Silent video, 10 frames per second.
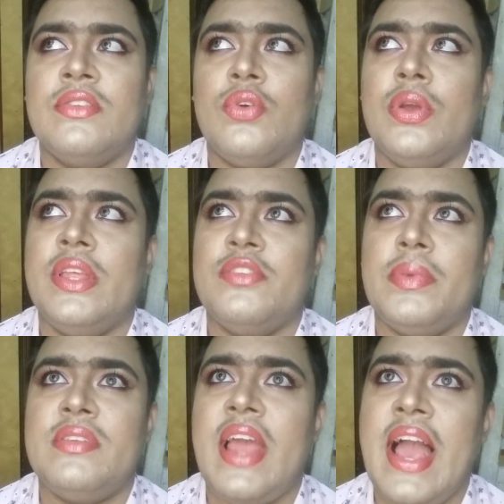ஸோ uh, இது
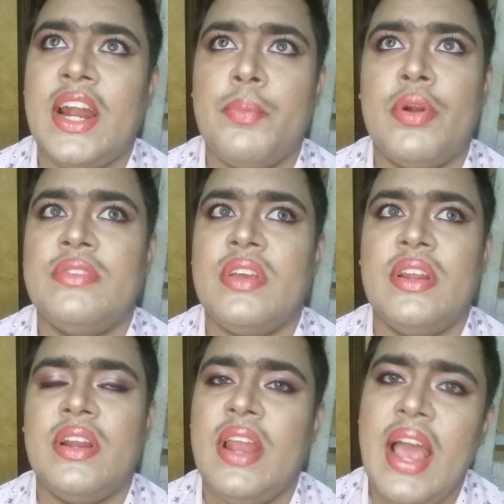எஸ்பெஷலி ஆக்டிவான
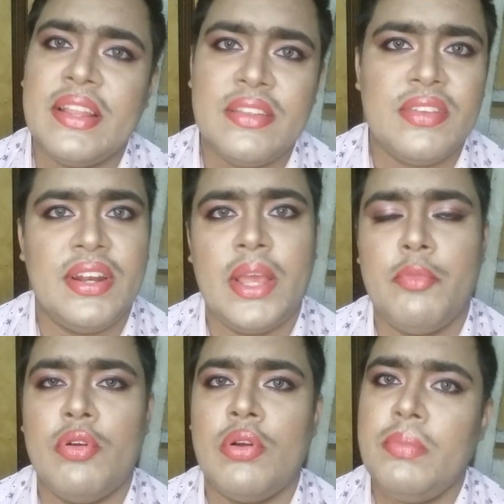ஸ்கின்னு இல்லை அதர் ஸ்கின்
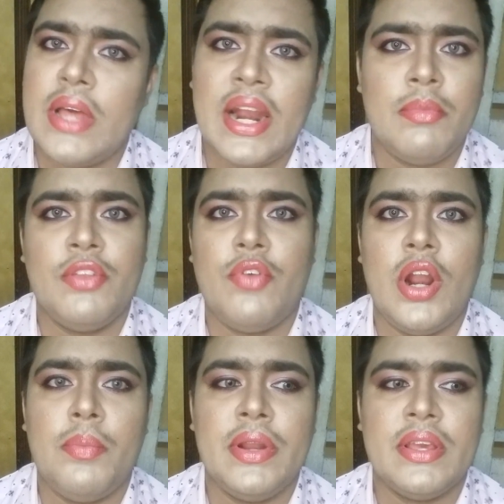டைப் உள்ளவங்க தாராளமாக வந்து
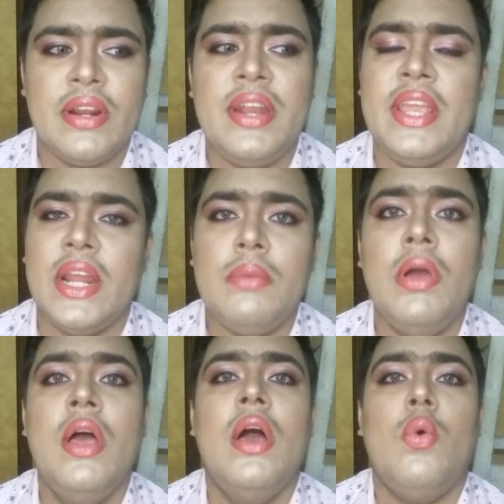ஃபாலோ பண்ணிக்கிறோங்க
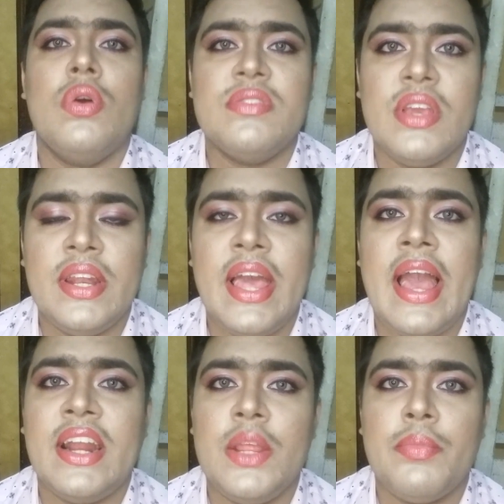நீங்களும் உங்கள் ஸ்கின்னை
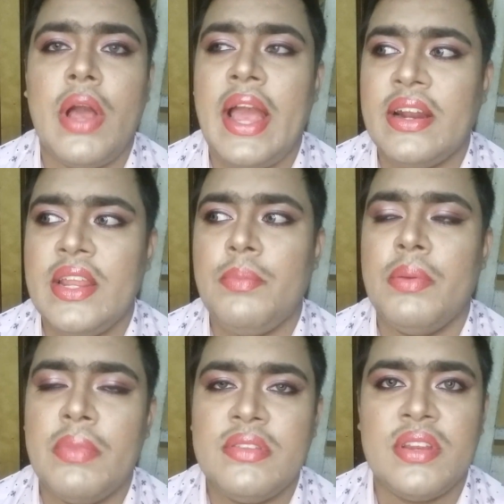ஆக்னி ஆக்னி
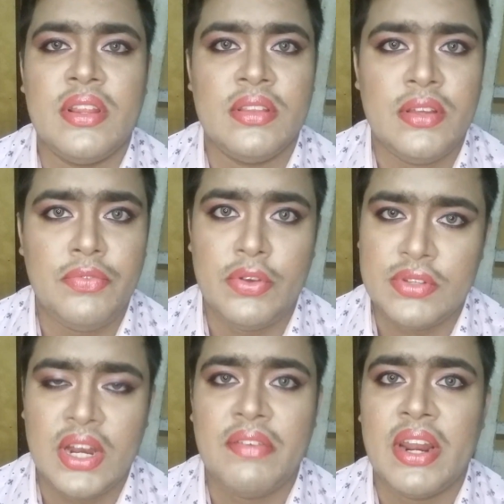பிம்பிள்ஸ்லேருந்து
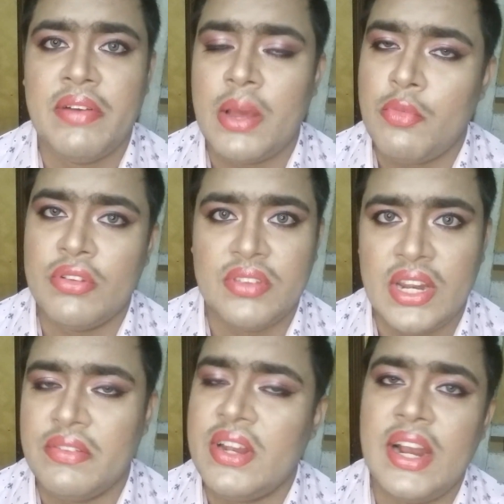ஃப்யூச்சரில் வரவிடாமல் உங்கள்
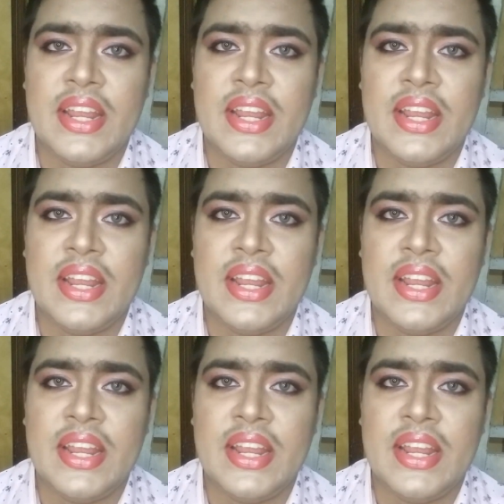ஸ்கின்னை வந்து